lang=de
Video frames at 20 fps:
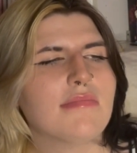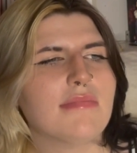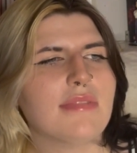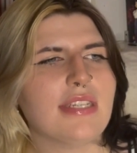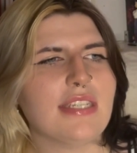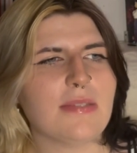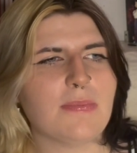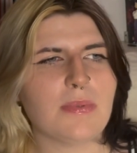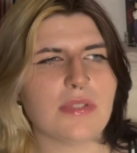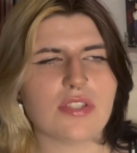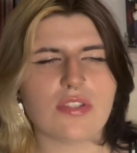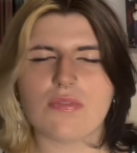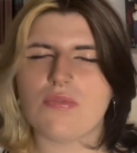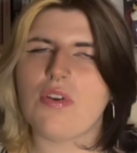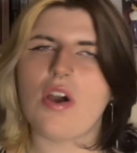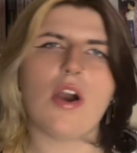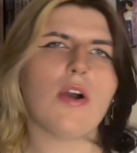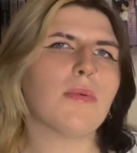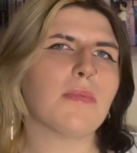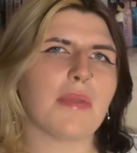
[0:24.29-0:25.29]
Ich bin zu
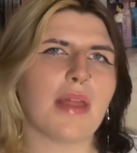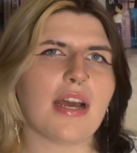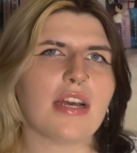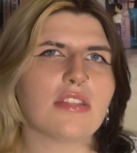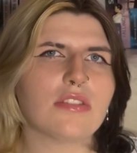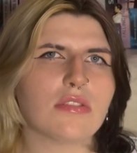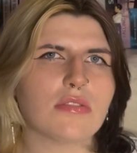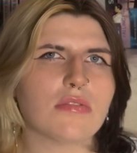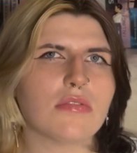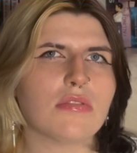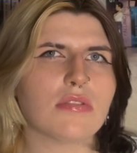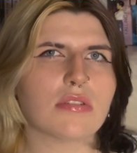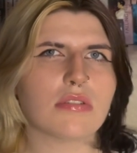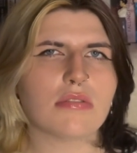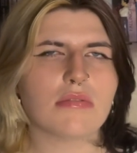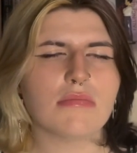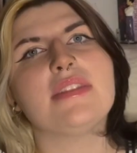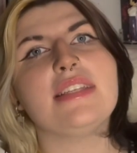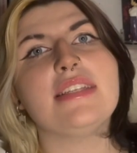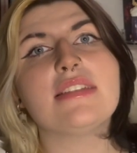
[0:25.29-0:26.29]
faul, um nachzugucken.
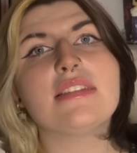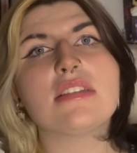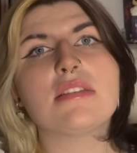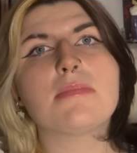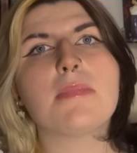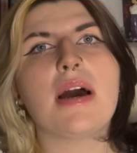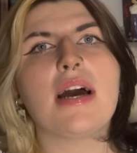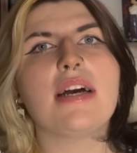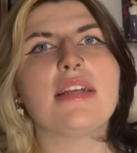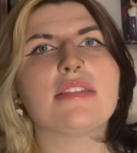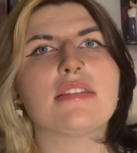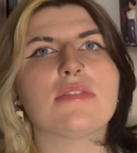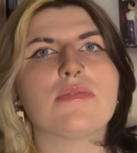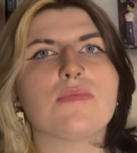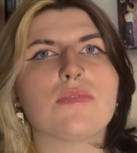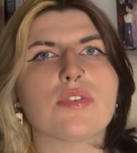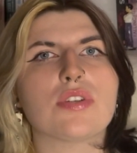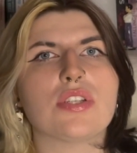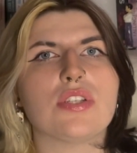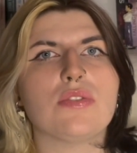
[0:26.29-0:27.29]
Dieses Mal sind
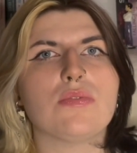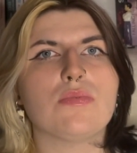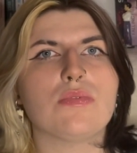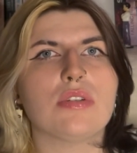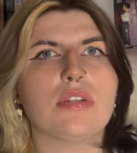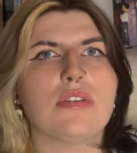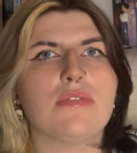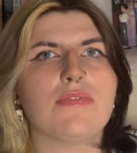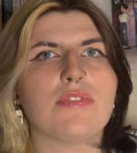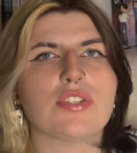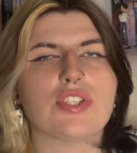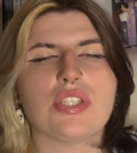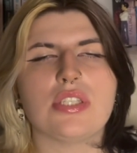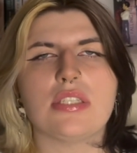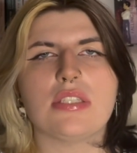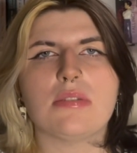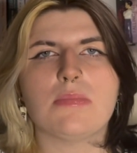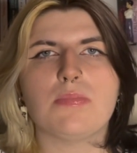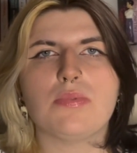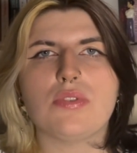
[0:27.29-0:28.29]
wirklich nur
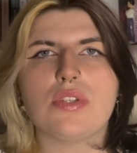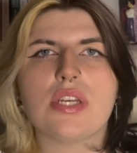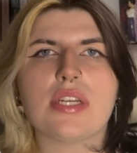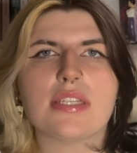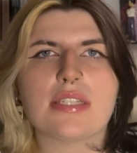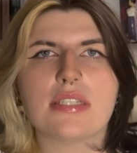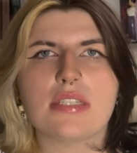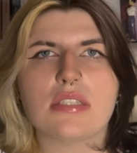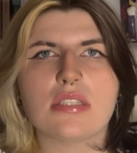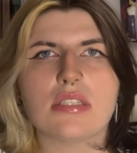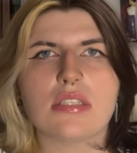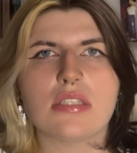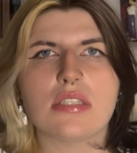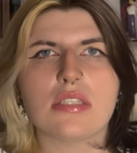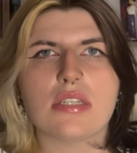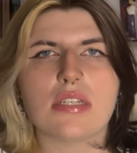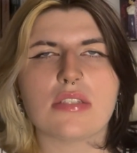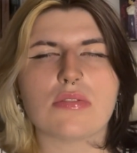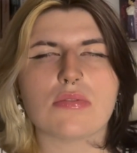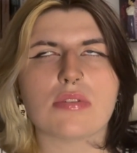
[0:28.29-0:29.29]
verschiedene Bücher drin,
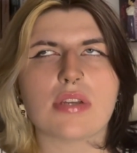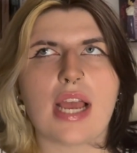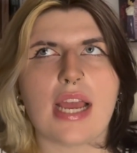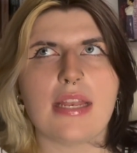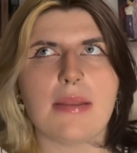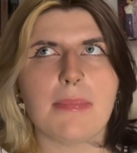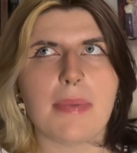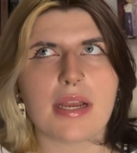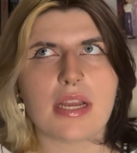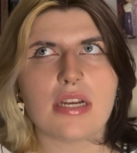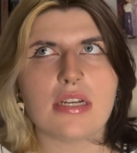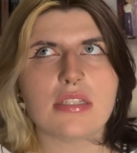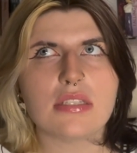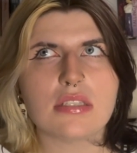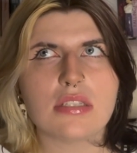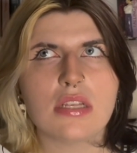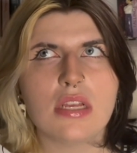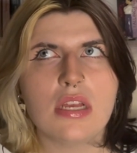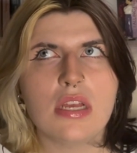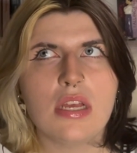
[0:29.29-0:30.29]
also keine
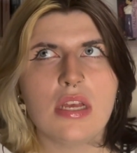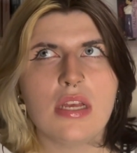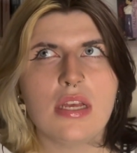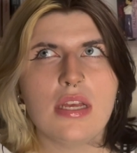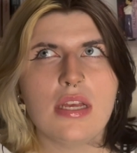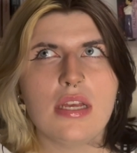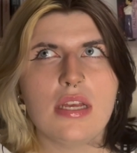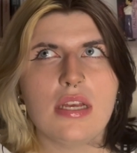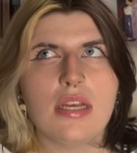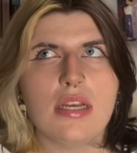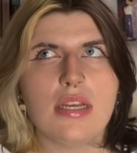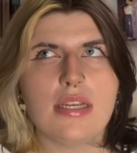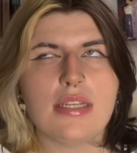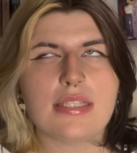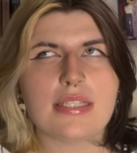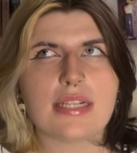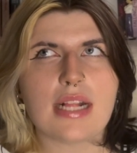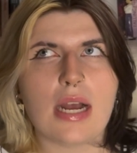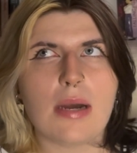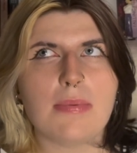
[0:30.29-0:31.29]
Mangas.
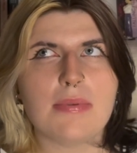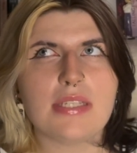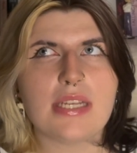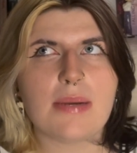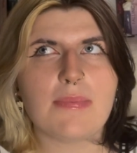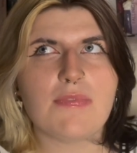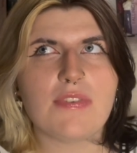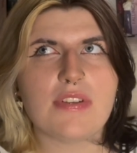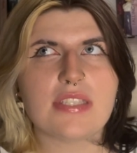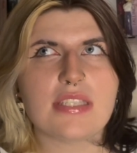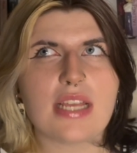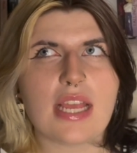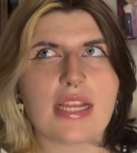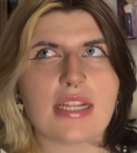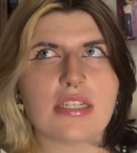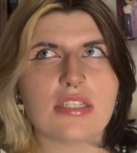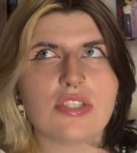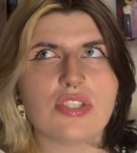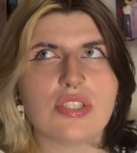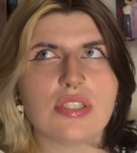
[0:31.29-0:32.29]
Ich glaube, ich habe was
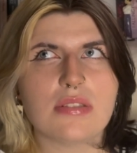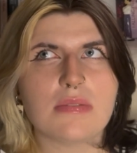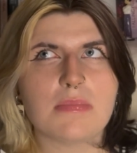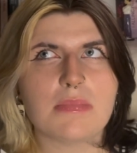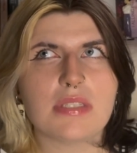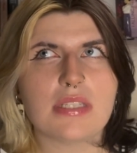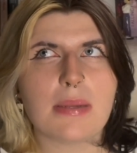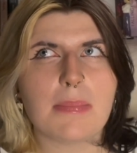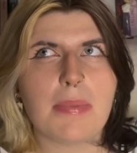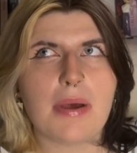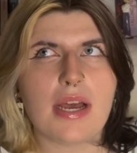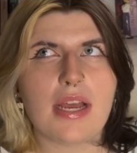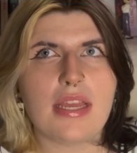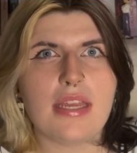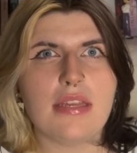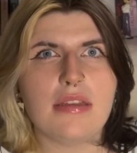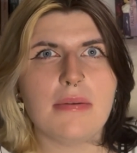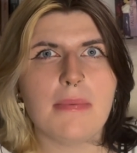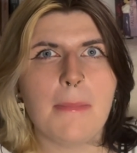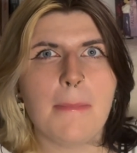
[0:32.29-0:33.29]
Englisches mit
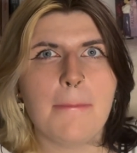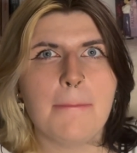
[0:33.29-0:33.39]
dabei.